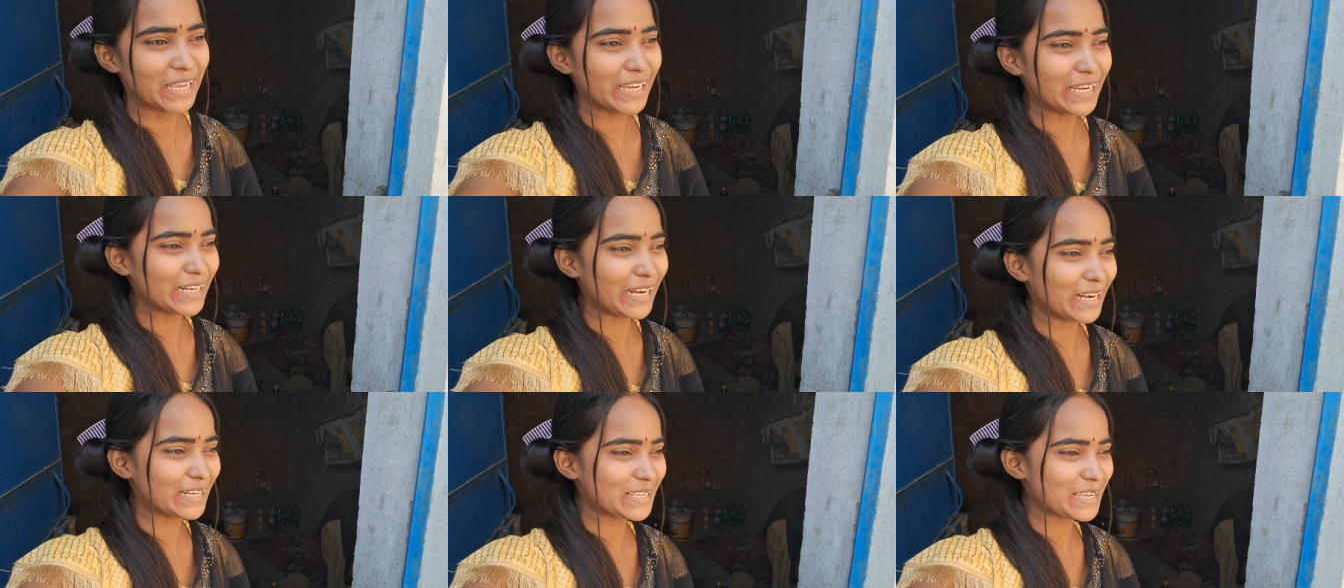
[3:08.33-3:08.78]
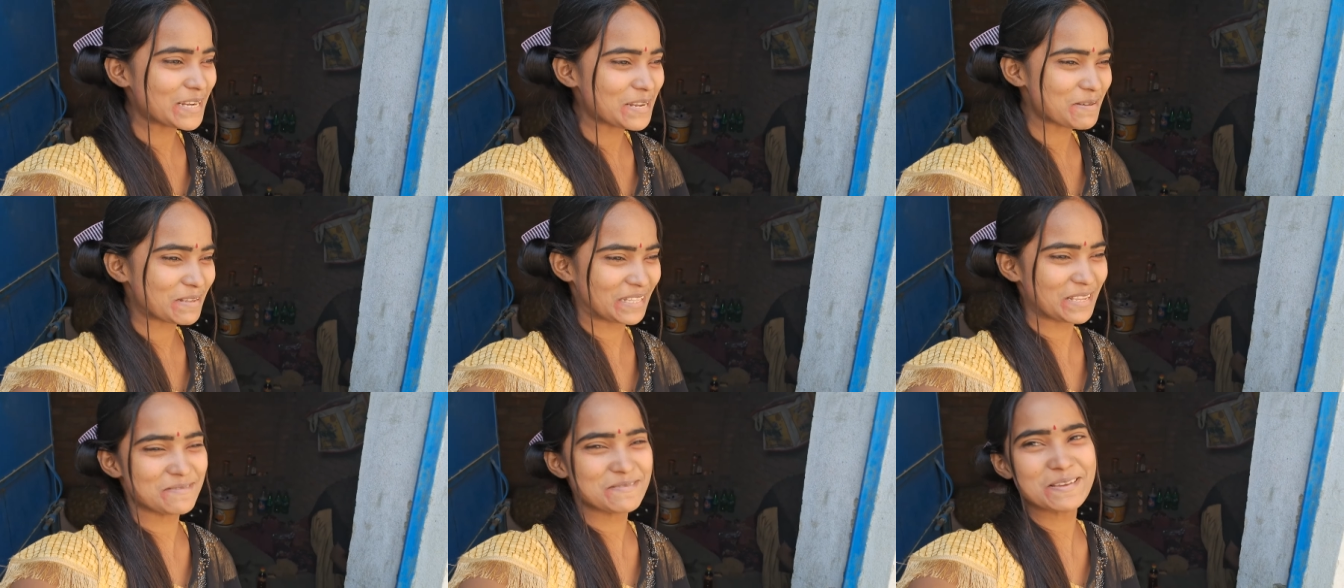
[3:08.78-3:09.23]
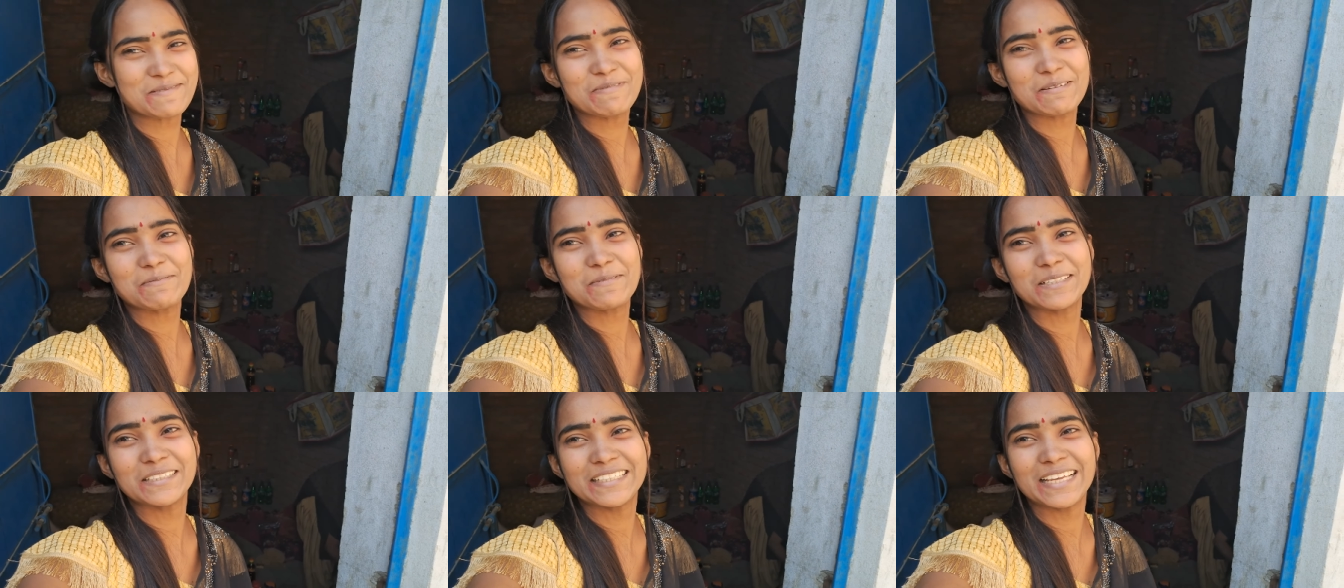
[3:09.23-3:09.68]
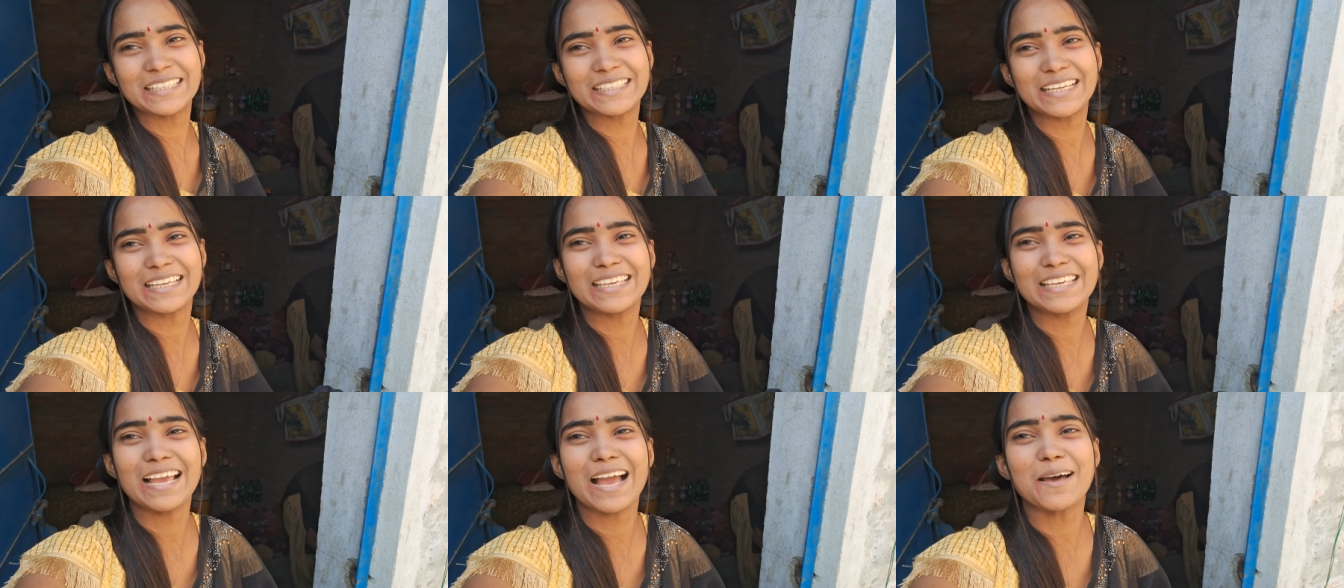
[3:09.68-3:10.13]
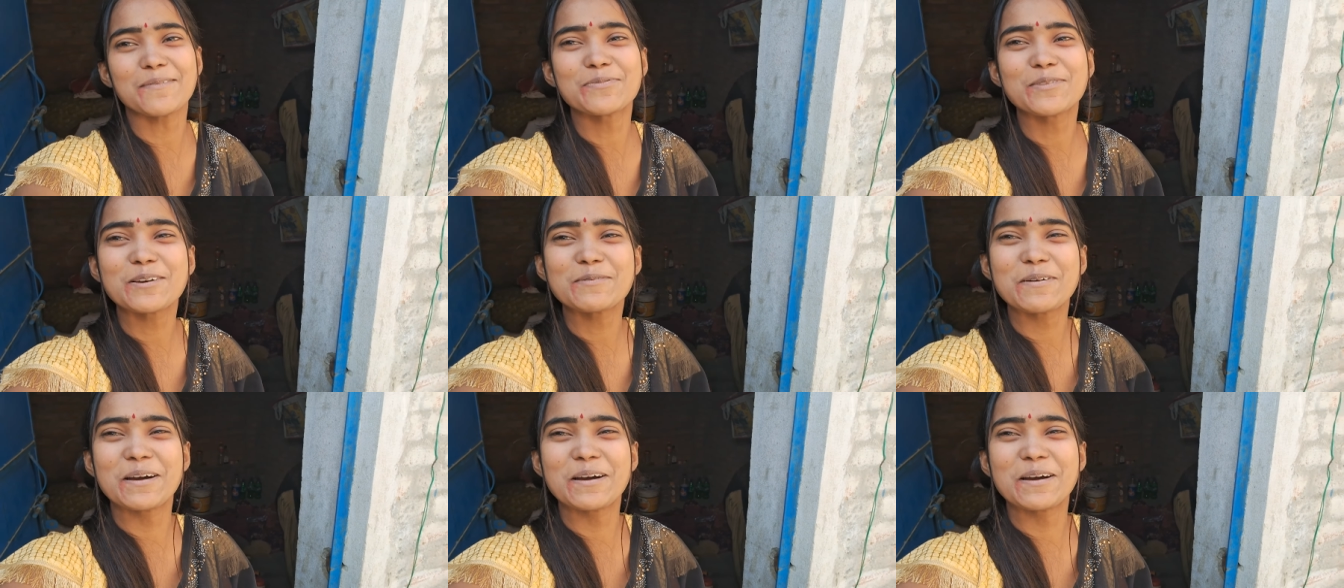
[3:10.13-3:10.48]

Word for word: एक लड़की ने मतलब ये भी बोल दिया था कि आप तो